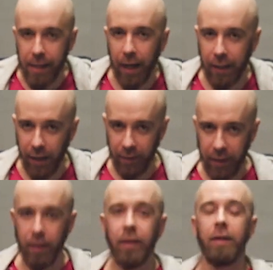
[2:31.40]
когда
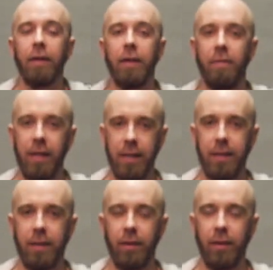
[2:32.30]
вы
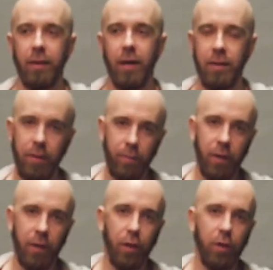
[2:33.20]
говорите
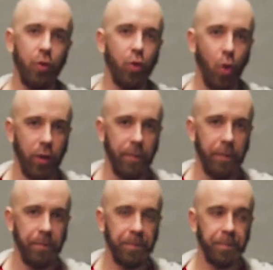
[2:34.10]
одним
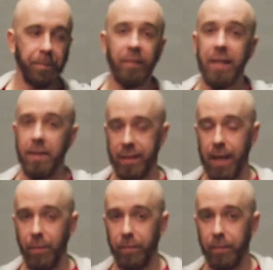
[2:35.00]
тоном, тем
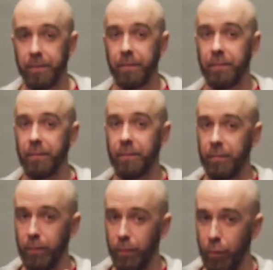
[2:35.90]
самым,
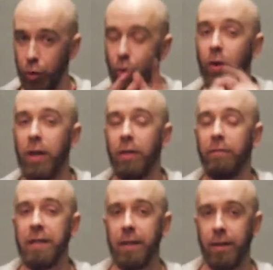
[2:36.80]
что
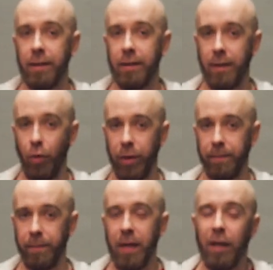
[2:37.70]
вы делаете с собой.
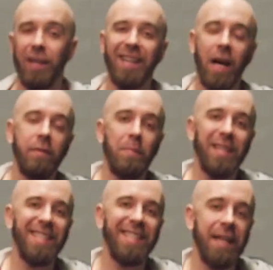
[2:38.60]
Как вы
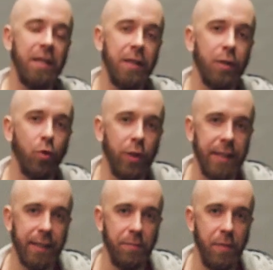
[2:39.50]

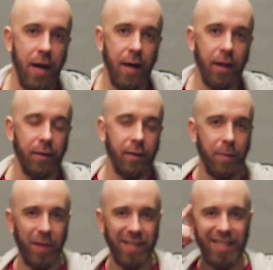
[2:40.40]
позиционируете себя
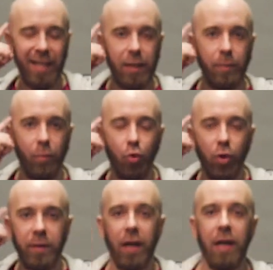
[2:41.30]
на подсознательном
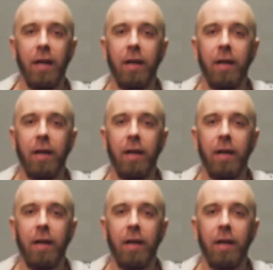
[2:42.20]
уровне